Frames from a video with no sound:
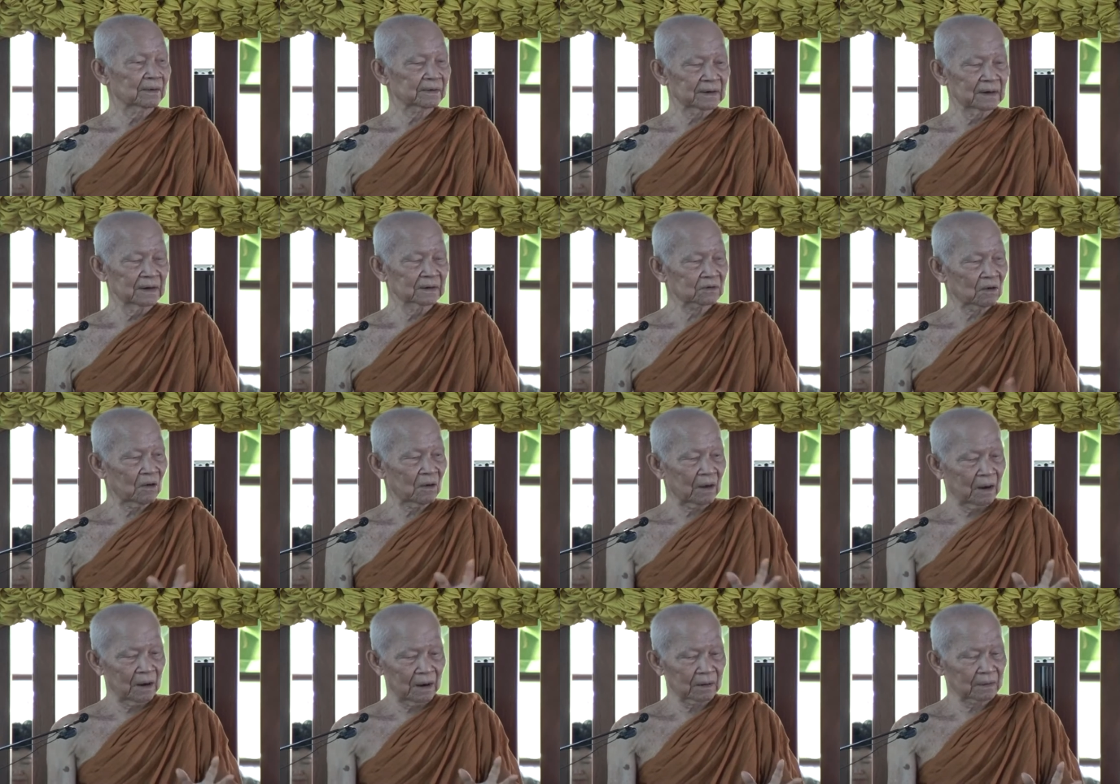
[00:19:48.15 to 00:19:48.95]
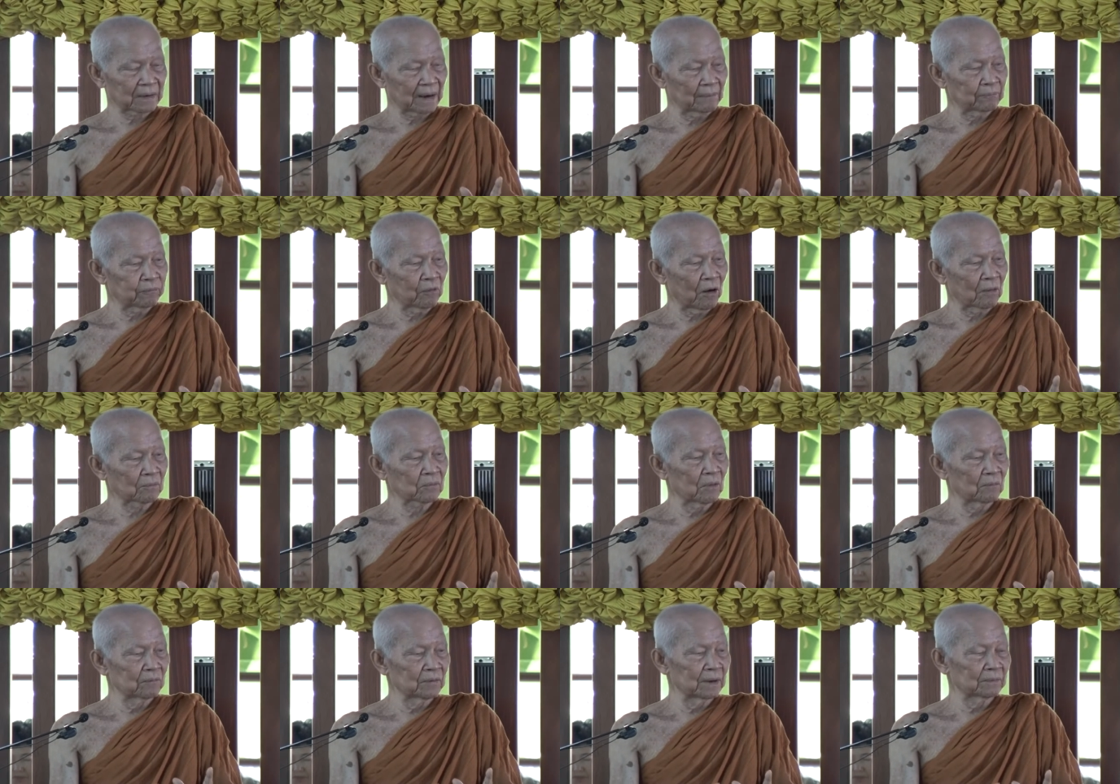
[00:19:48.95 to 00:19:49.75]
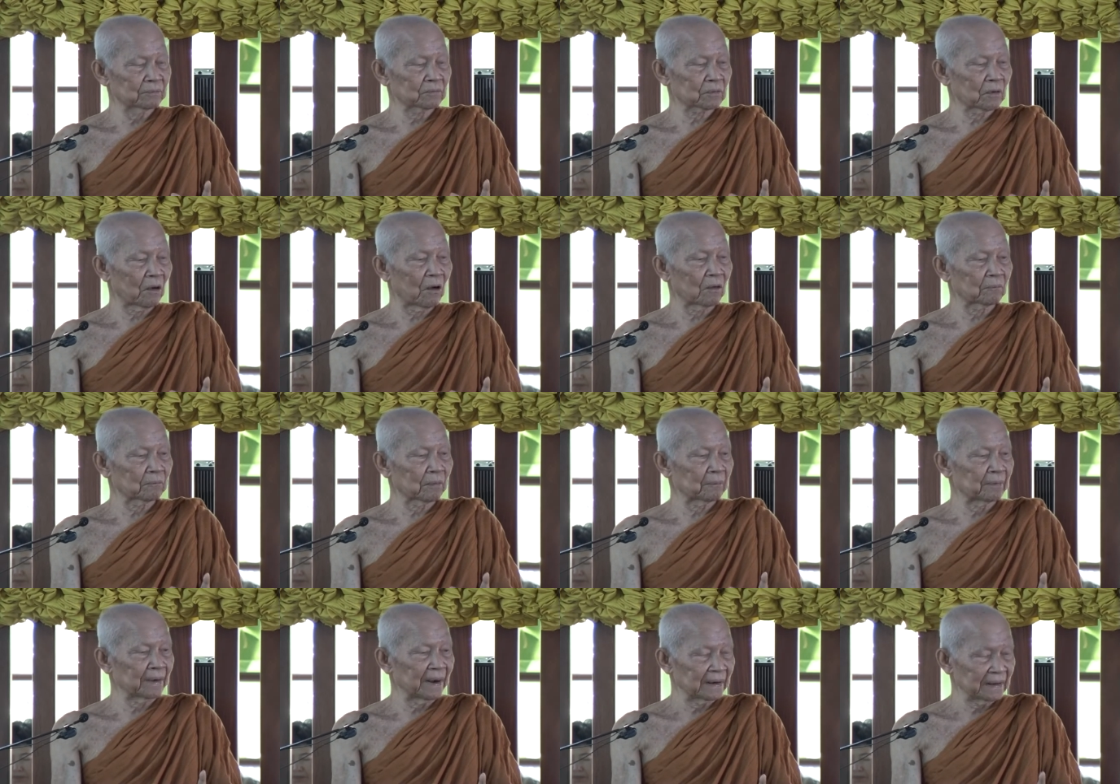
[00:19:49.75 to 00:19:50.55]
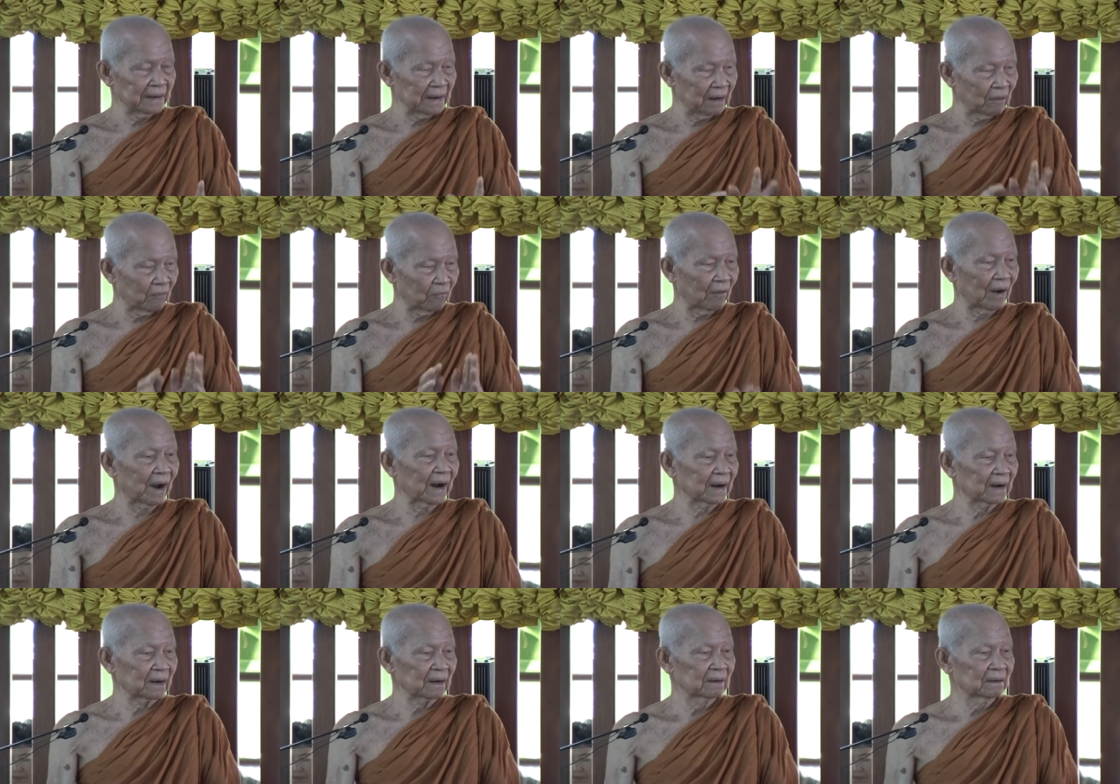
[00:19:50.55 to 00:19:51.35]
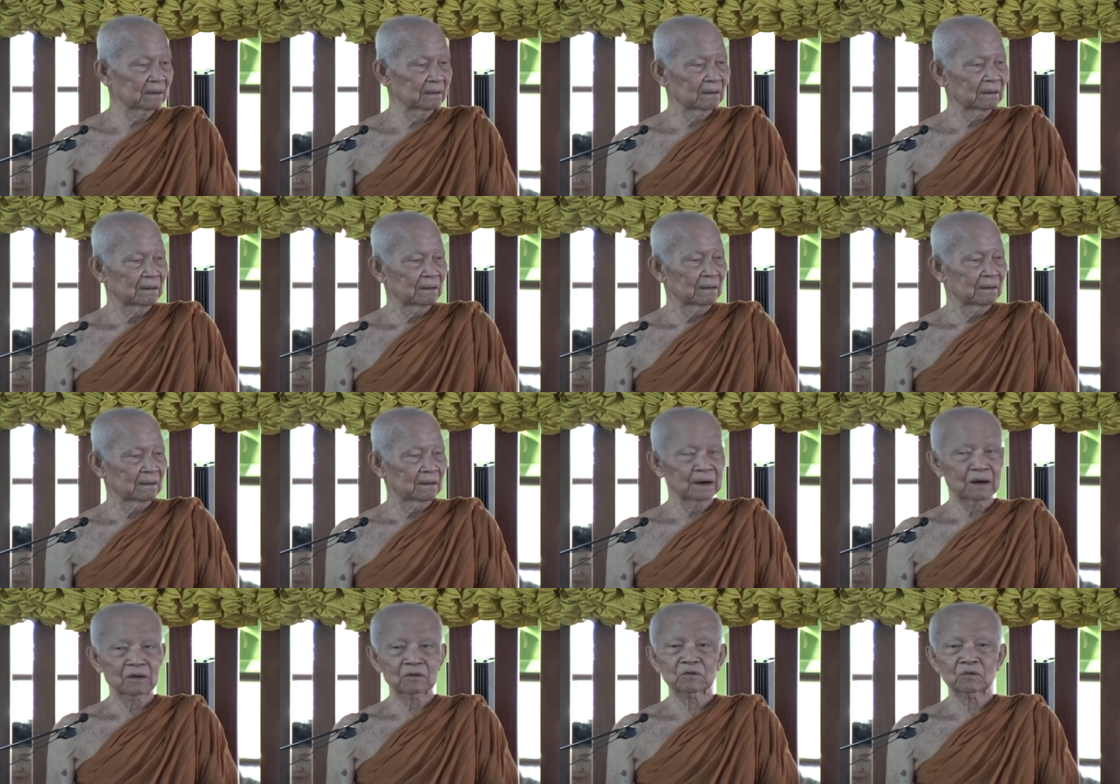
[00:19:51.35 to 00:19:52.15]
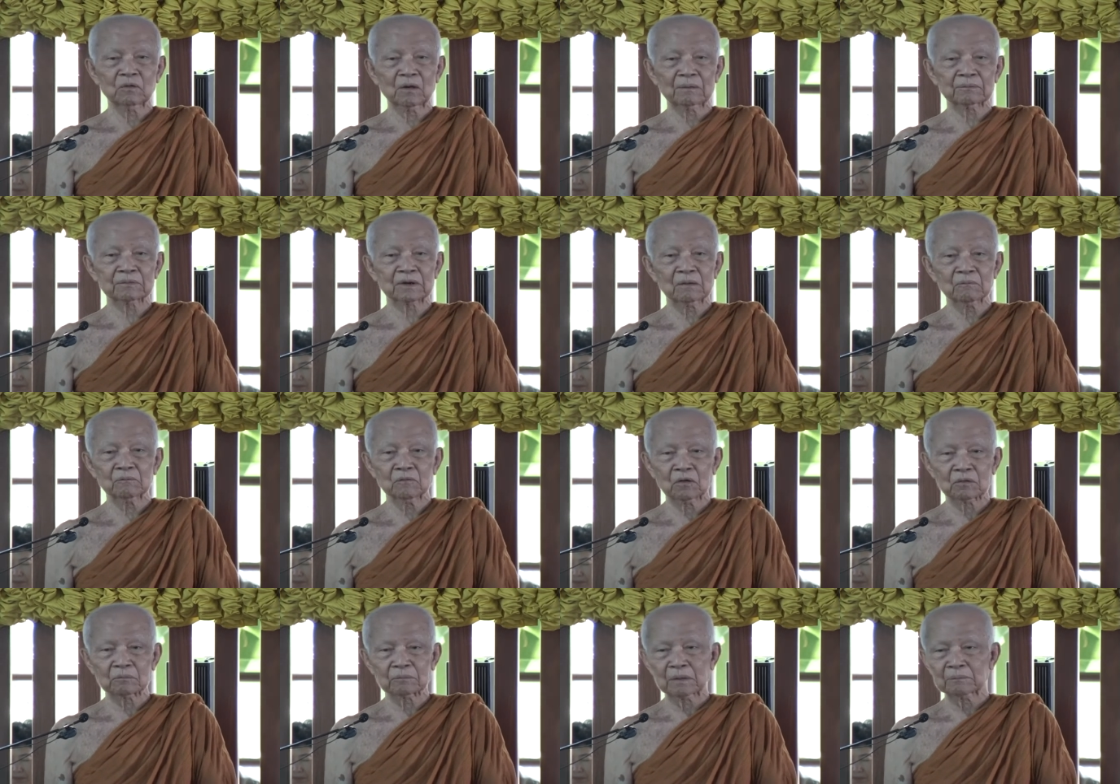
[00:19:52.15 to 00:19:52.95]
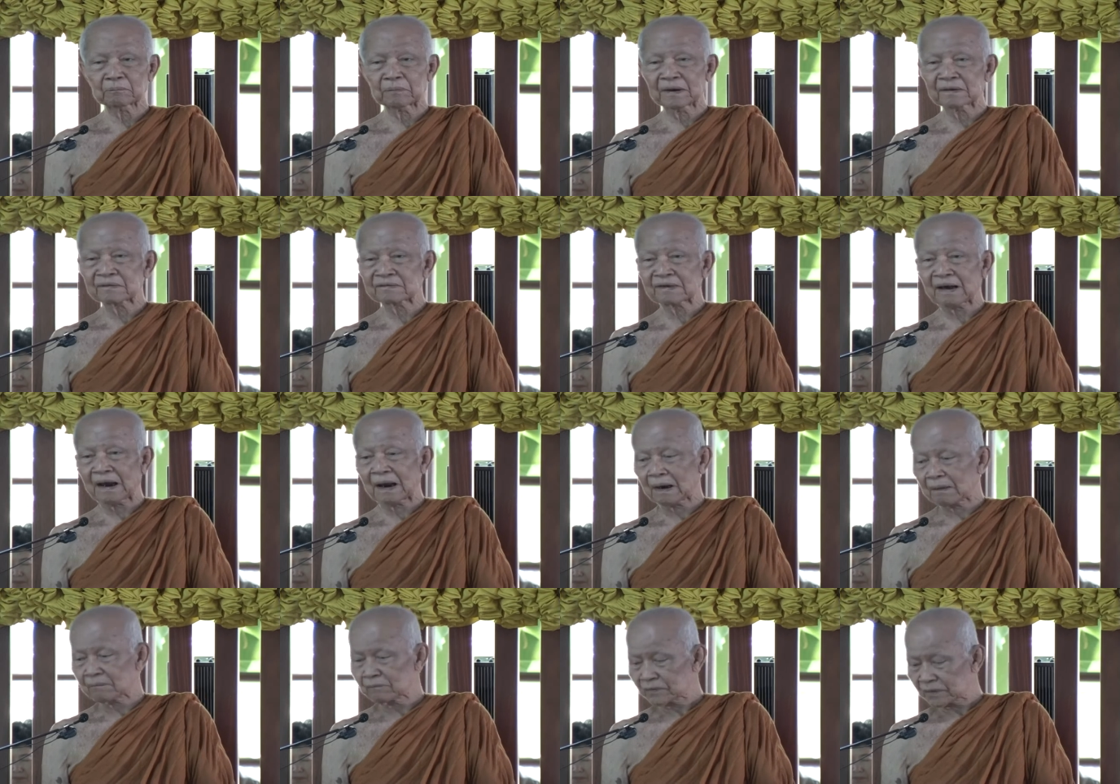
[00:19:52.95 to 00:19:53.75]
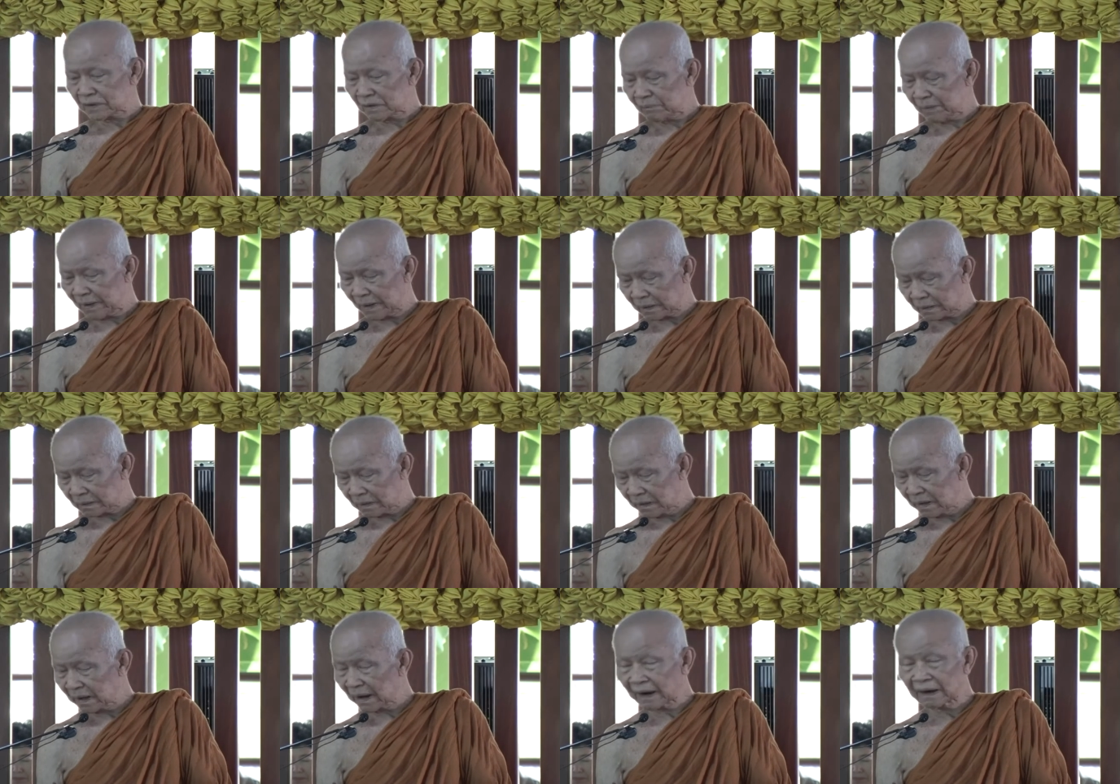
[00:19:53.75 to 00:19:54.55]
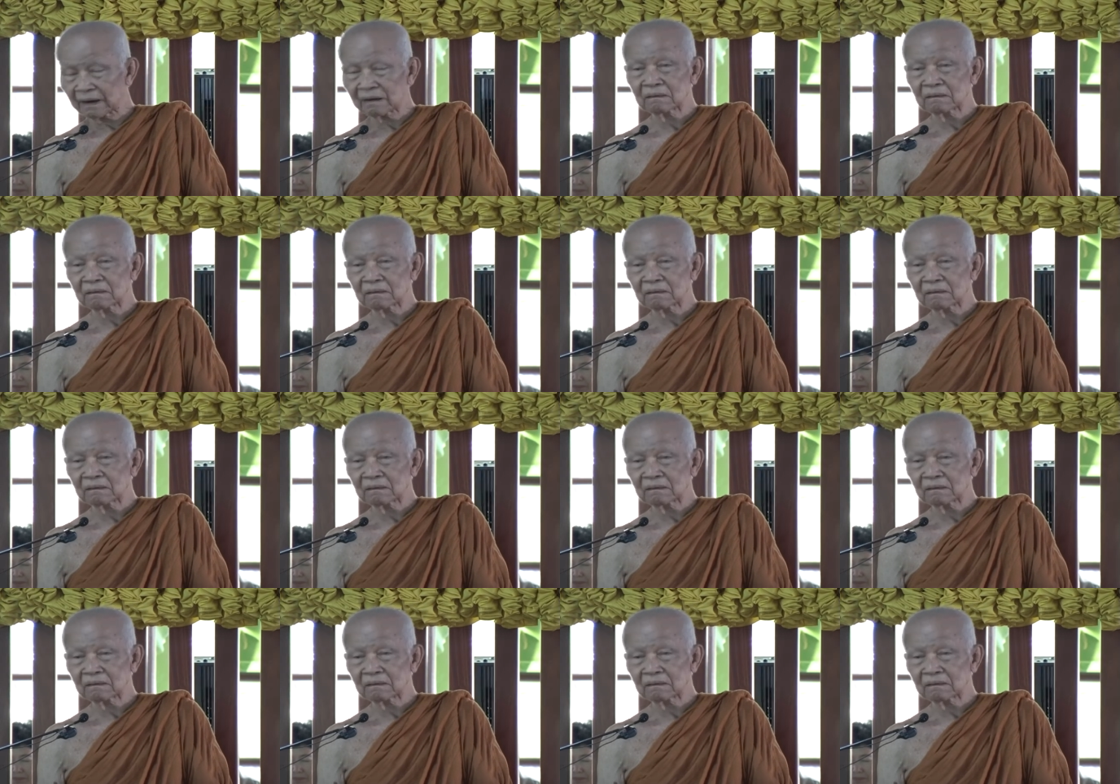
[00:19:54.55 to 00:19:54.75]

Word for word: จึงต้องเก็บหอมหลอมรีบทองประเภทนี้เอาไว้ แล้วรวมทั้งหมดมันเป็นสามสิบเอ็ดหรืออะไร